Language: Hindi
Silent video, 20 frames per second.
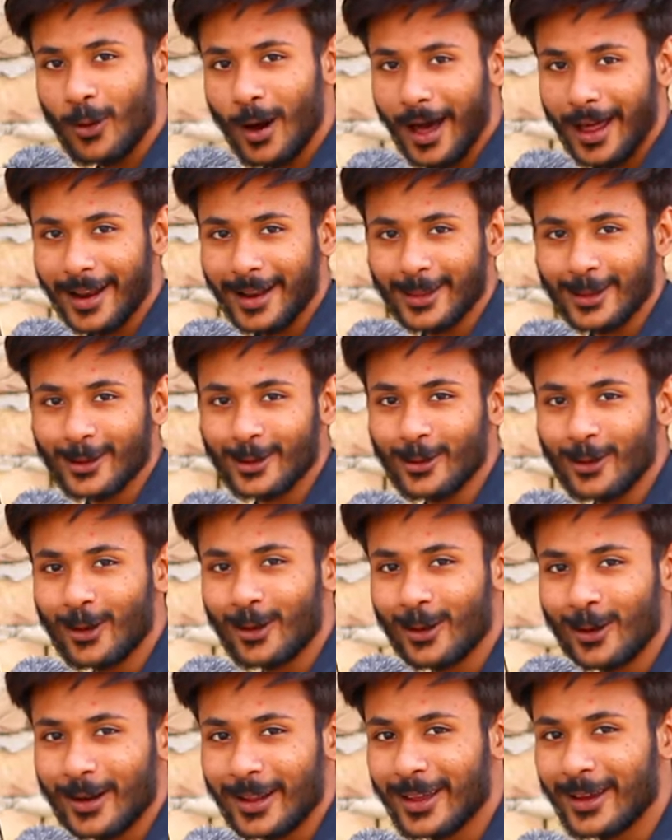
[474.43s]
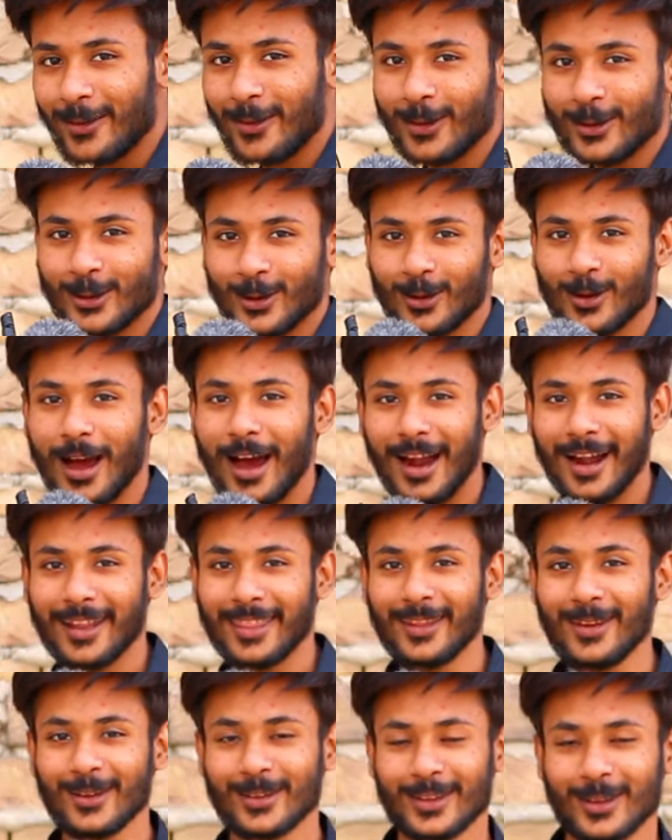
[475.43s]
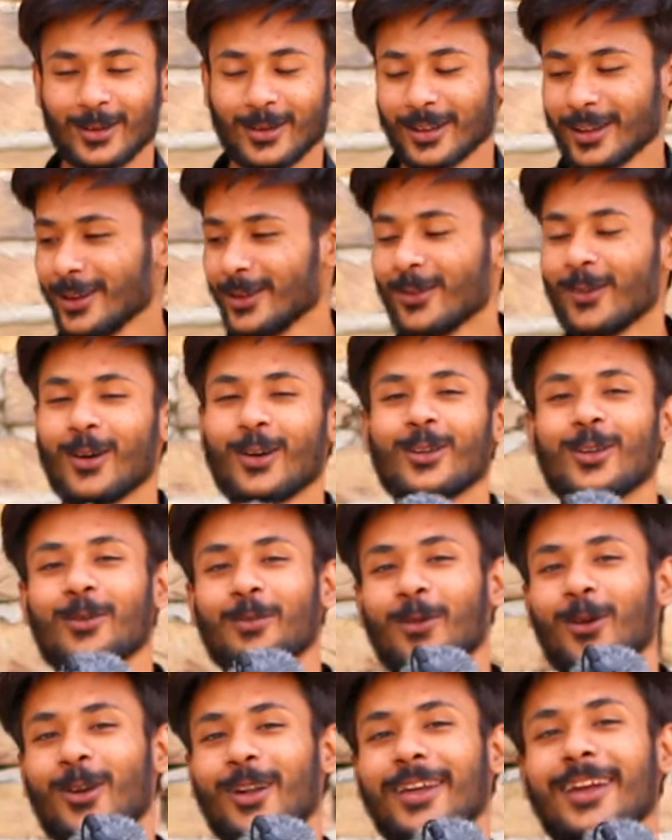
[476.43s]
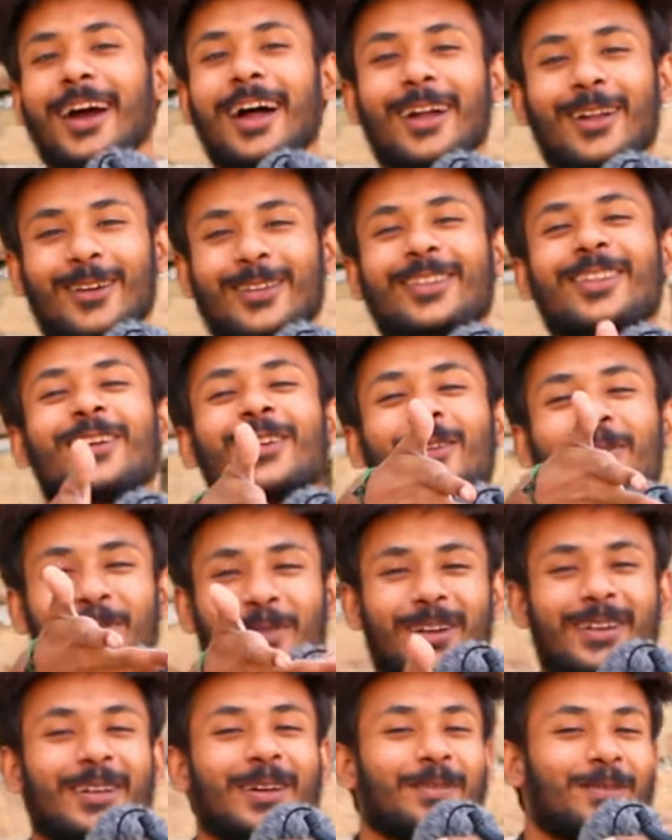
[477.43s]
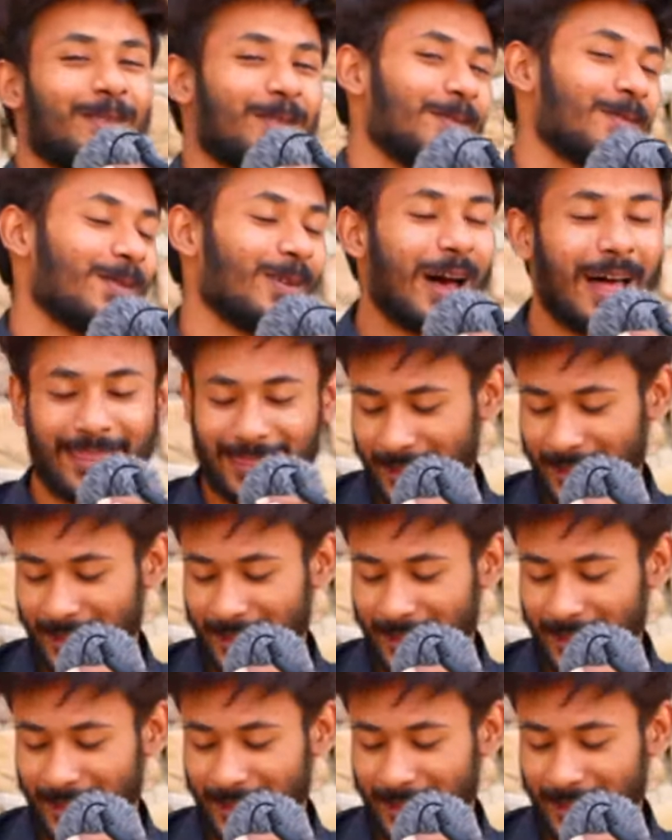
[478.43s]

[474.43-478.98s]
वो आ रहे थे दो कोड़ी के वो जो गार्ड नहीं होते उनके वो जो बॉडी गार्ड होते हैं जो मीटअप से